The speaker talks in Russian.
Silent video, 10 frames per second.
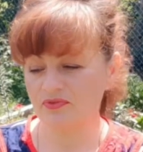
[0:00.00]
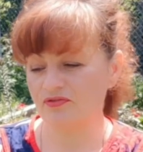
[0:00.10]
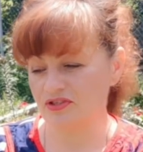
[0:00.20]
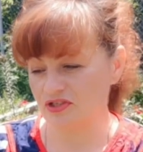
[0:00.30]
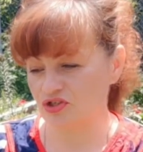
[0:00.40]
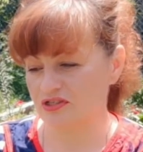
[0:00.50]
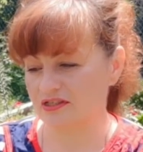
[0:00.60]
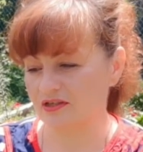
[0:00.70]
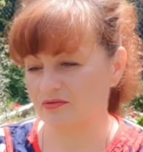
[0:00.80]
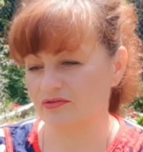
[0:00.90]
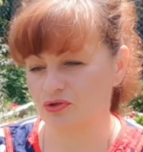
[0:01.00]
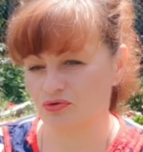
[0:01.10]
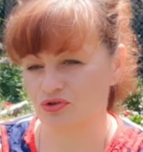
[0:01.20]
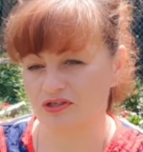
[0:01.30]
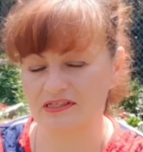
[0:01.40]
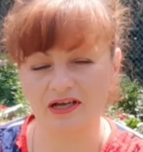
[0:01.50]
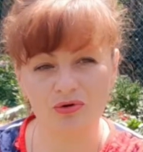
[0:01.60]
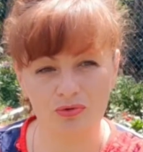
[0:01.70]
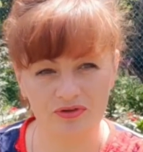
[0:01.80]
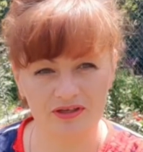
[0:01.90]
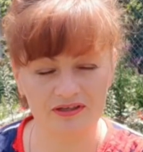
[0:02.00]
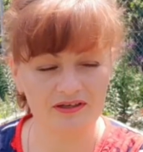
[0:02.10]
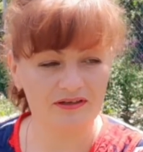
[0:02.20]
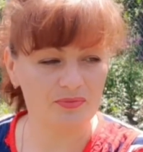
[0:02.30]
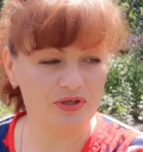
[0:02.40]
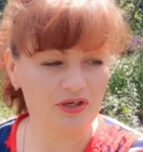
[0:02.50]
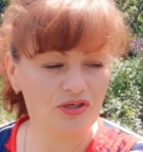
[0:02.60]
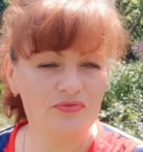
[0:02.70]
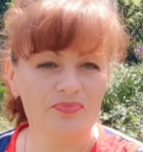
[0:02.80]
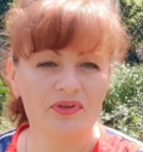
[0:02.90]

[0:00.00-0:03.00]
Физически все же здоровье надо беречь.